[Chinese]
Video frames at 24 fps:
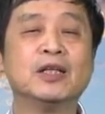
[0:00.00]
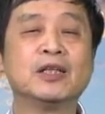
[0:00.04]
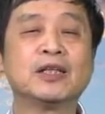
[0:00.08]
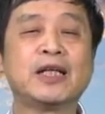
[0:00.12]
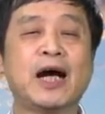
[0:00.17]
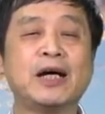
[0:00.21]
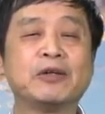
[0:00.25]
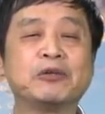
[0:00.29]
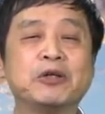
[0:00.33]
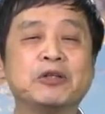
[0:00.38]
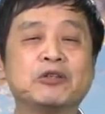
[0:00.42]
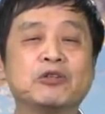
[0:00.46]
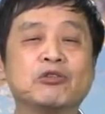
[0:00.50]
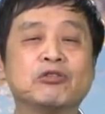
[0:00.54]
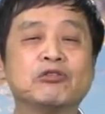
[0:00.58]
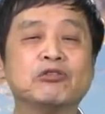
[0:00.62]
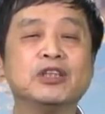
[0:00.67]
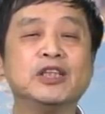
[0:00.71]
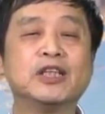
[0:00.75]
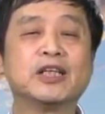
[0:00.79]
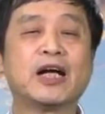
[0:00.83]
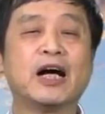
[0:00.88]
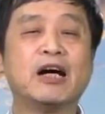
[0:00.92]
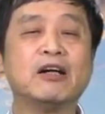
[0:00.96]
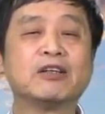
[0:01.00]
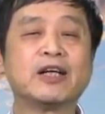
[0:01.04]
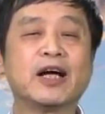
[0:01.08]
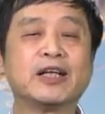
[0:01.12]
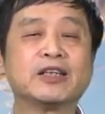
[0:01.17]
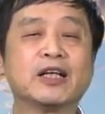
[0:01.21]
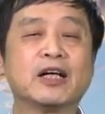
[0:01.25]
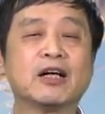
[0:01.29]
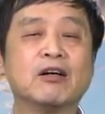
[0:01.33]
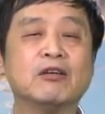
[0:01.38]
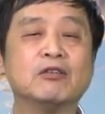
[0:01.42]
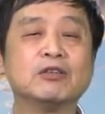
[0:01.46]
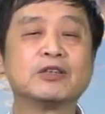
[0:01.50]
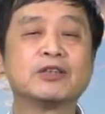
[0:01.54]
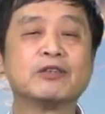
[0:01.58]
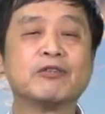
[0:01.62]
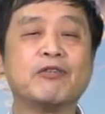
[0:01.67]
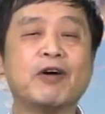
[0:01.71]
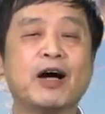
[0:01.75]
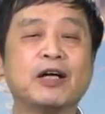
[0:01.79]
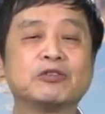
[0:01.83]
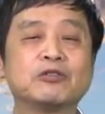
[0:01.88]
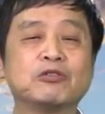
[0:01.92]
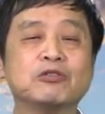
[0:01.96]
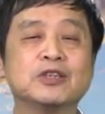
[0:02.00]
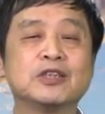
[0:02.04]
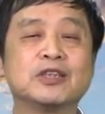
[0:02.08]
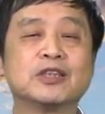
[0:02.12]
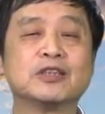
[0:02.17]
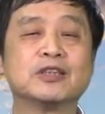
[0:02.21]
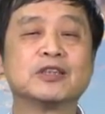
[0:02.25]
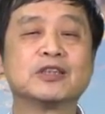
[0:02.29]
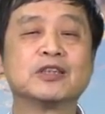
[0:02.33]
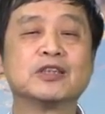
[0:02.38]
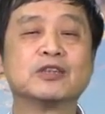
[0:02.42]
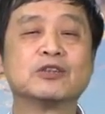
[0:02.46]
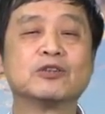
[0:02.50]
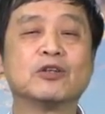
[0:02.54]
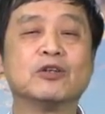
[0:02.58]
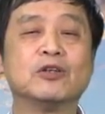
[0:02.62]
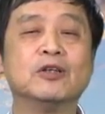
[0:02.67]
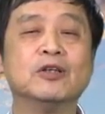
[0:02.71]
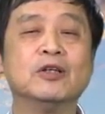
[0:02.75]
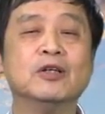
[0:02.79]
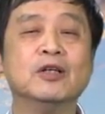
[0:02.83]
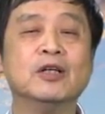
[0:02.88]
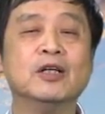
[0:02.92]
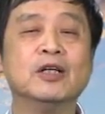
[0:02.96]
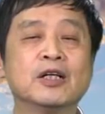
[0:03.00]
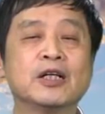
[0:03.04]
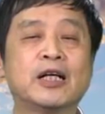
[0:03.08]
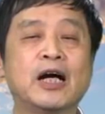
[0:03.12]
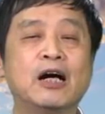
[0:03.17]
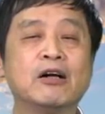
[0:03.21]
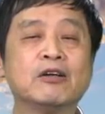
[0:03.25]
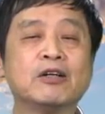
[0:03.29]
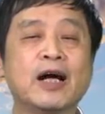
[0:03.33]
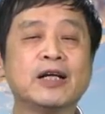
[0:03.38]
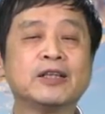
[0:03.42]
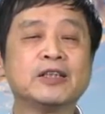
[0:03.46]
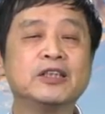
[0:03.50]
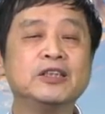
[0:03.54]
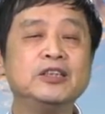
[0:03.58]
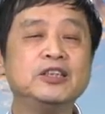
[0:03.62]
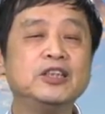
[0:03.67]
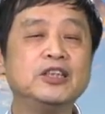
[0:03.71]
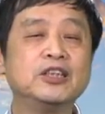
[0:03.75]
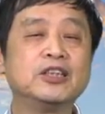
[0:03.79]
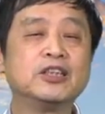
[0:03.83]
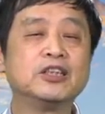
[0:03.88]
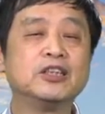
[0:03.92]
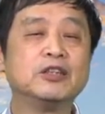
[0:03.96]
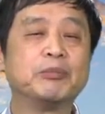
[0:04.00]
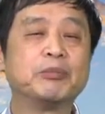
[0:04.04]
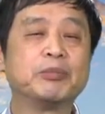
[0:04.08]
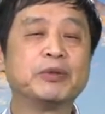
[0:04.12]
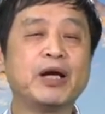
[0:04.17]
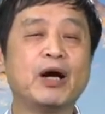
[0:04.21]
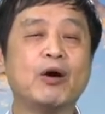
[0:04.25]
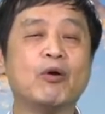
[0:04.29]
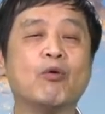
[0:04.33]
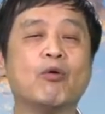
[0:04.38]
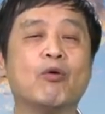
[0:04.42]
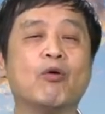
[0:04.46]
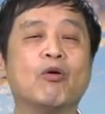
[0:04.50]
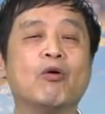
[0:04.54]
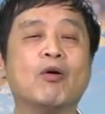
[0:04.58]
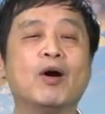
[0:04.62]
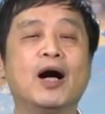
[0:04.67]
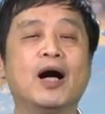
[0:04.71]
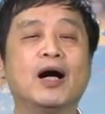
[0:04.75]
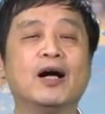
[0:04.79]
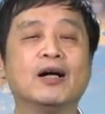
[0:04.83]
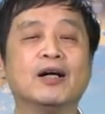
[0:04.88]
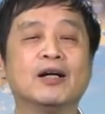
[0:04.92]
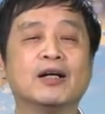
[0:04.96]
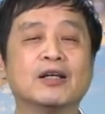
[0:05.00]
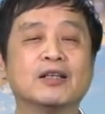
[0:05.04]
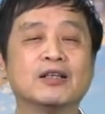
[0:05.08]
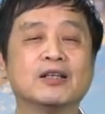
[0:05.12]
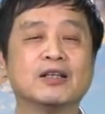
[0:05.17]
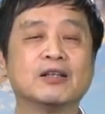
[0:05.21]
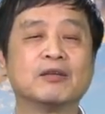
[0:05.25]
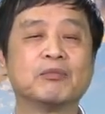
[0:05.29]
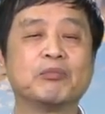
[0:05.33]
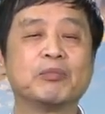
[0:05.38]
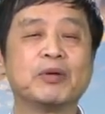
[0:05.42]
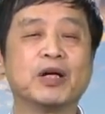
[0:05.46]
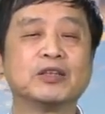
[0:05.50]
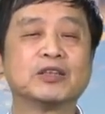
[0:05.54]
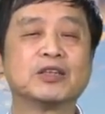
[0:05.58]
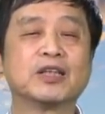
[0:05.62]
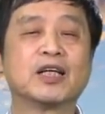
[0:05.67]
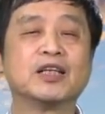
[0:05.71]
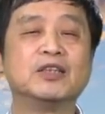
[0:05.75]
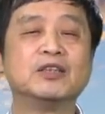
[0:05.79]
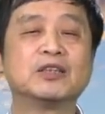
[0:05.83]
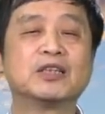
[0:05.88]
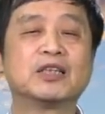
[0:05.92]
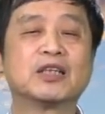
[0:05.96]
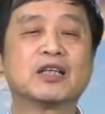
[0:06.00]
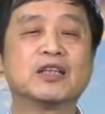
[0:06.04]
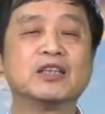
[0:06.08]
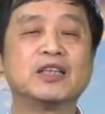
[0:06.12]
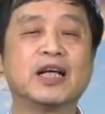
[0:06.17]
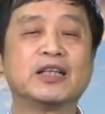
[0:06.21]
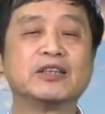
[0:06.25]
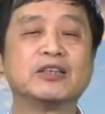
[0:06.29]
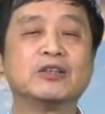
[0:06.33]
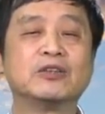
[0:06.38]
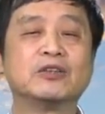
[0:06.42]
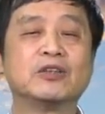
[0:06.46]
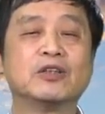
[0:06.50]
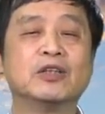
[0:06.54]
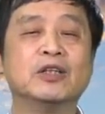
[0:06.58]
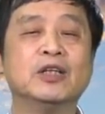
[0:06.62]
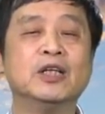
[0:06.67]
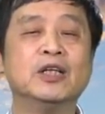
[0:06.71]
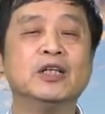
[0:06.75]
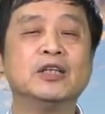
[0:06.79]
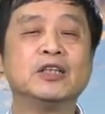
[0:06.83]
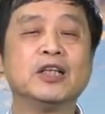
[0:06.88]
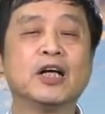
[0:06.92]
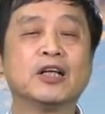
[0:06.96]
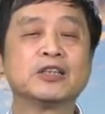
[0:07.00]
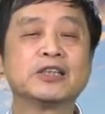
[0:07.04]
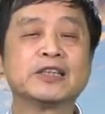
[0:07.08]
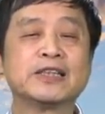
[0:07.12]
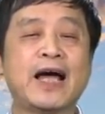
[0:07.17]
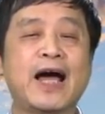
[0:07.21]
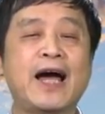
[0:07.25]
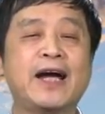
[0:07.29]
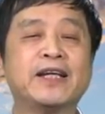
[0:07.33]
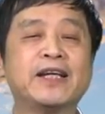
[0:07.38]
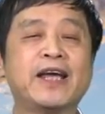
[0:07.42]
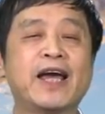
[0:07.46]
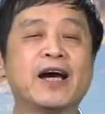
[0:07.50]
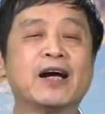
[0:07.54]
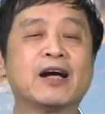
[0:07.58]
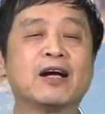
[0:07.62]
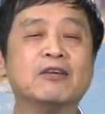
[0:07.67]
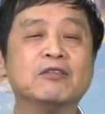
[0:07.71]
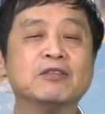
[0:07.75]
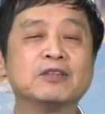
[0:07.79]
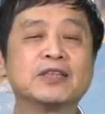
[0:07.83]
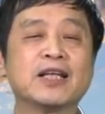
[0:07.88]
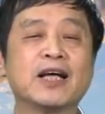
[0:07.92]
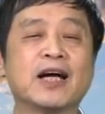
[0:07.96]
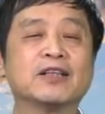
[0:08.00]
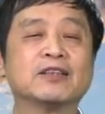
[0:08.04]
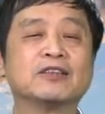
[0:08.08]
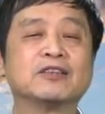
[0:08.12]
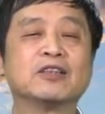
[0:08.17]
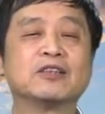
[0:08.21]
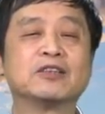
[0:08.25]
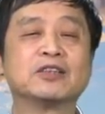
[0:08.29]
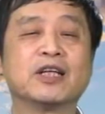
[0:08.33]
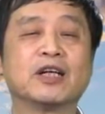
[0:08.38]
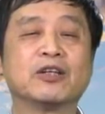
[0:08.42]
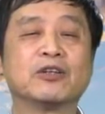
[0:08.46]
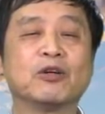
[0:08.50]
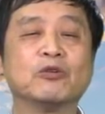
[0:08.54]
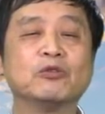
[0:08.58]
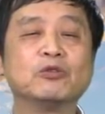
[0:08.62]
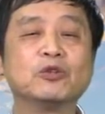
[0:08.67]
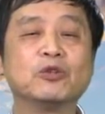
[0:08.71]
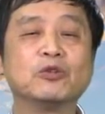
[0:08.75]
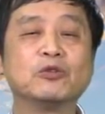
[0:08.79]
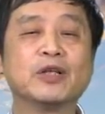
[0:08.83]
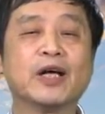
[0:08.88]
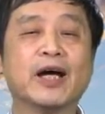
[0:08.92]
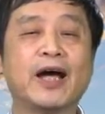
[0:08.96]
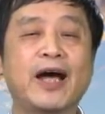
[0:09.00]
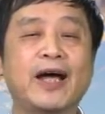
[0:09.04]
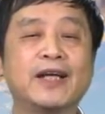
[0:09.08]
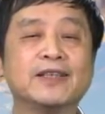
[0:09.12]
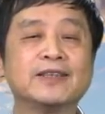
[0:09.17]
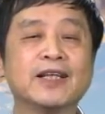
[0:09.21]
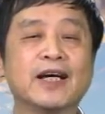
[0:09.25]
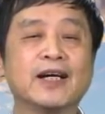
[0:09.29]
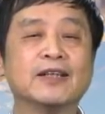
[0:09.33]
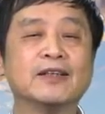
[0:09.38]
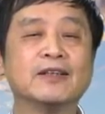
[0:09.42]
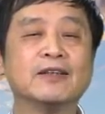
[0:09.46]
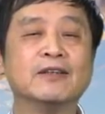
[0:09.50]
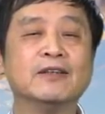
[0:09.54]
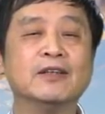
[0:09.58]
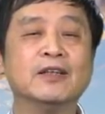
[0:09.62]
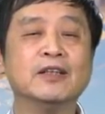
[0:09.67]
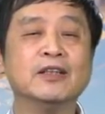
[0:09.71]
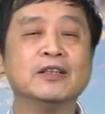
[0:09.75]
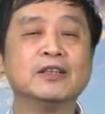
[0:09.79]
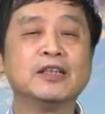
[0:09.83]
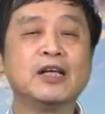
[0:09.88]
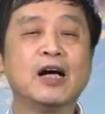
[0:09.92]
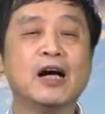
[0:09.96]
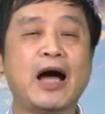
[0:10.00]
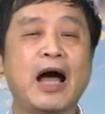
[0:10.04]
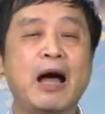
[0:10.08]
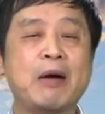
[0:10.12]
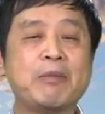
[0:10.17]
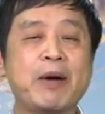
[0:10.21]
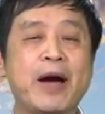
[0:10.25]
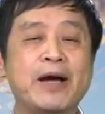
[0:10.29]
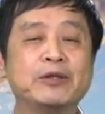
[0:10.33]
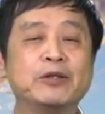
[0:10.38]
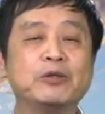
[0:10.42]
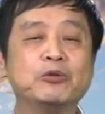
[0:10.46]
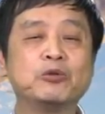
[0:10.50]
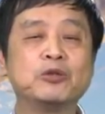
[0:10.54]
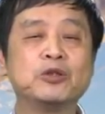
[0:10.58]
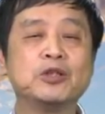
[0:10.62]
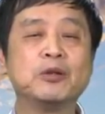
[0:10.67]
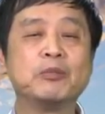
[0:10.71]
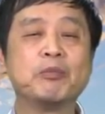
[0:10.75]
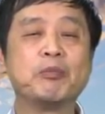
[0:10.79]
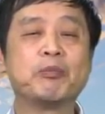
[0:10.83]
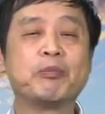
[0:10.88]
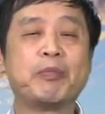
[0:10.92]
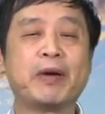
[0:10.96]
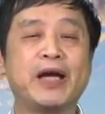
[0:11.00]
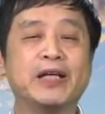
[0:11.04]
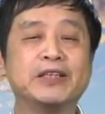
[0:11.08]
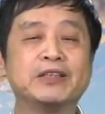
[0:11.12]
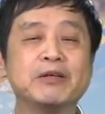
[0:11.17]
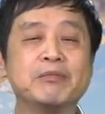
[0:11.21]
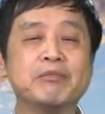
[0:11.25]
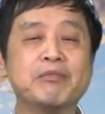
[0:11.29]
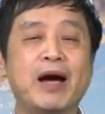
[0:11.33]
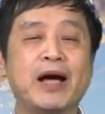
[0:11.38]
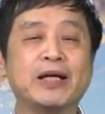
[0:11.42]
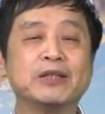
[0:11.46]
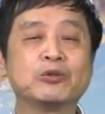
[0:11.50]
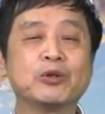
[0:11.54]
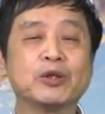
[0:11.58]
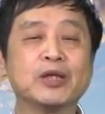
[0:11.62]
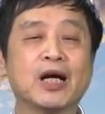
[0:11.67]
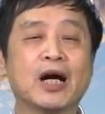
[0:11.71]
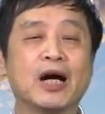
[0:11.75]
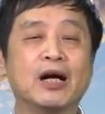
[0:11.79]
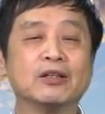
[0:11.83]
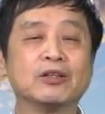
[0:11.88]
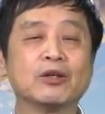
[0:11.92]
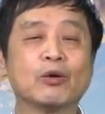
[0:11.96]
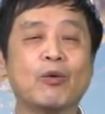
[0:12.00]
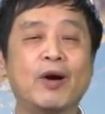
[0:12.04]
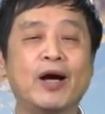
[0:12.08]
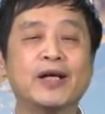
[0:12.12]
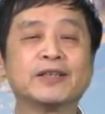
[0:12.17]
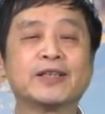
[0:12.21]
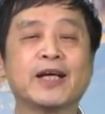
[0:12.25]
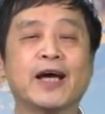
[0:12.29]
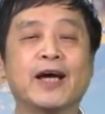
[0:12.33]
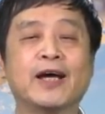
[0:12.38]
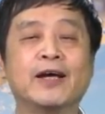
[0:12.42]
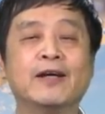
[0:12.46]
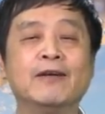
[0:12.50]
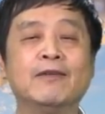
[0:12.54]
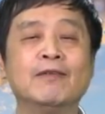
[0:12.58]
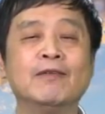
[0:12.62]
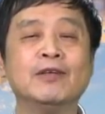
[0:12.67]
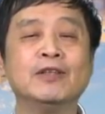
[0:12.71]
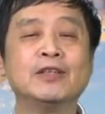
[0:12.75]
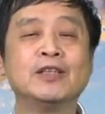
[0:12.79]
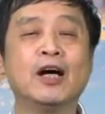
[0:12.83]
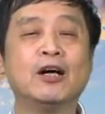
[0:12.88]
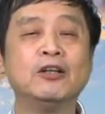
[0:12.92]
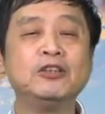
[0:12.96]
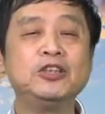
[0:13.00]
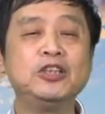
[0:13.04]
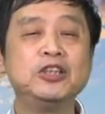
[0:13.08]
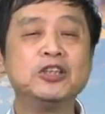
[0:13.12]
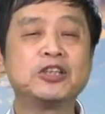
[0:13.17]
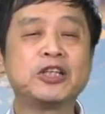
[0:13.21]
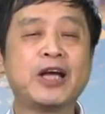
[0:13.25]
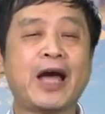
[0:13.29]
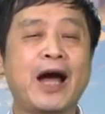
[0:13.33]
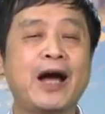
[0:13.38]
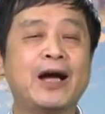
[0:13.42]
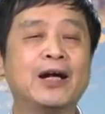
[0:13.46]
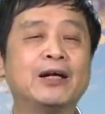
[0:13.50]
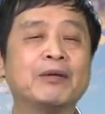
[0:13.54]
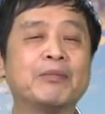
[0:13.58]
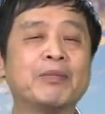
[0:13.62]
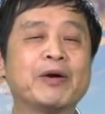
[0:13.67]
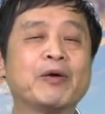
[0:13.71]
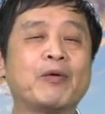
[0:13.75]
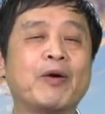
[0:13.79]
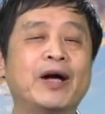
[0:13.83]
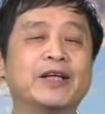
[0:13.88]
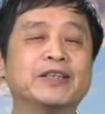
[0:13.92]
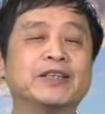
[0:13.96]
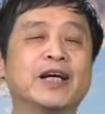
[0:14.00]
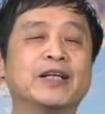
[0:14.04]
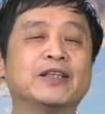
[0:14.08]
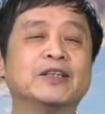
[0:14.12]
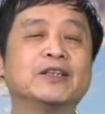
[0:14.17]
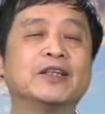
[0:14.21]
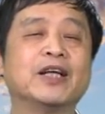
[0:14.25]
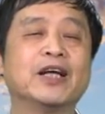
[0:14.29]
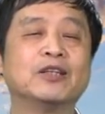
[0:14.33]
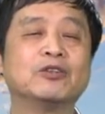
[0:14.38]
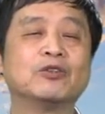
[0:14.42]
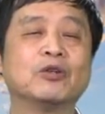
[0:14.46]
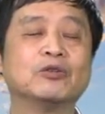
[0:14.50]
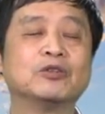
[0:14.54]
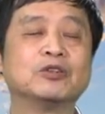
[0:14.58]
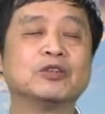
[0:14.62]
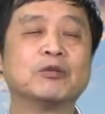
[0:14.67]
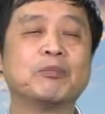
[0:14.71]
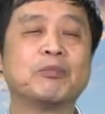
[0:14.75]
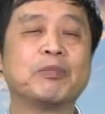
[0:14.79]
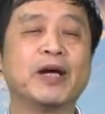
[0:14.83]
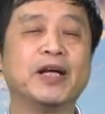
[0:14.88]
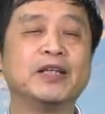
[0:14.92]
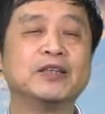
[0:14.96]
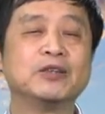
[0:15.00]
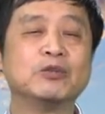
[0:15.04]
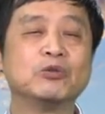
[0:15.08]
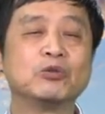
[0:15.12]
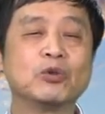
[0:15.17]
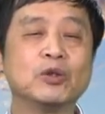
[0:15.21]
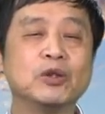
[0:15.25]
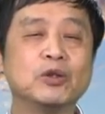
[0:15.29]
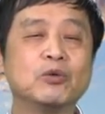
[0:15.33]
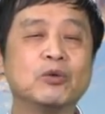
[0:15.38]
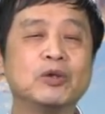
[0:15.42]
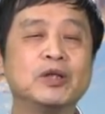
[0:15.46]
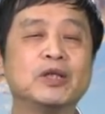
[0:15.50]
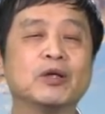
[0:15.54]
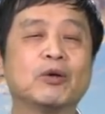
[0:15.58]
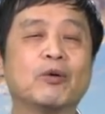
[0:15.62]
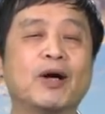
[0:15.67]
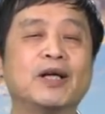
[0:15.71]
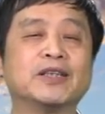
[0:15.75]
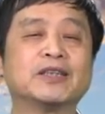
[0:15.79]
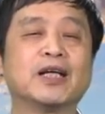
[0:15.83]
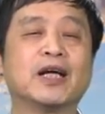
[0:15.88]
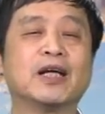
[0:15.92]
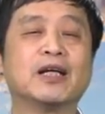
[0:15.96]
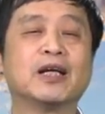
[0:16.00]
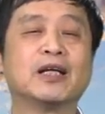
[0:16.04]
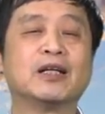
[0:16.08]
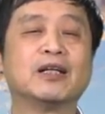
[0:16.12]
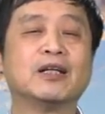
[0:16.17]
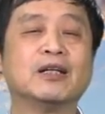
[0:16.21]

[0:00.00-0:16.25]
他对处理高岗的后事发出指示，说高岗的遗体不要火化，表示更更加尊重，要善念厚葬，就是要隆重的安葬，要安排人去北京买最好的棺材，要一千二百块钱的那种，就北京最贵的棺材，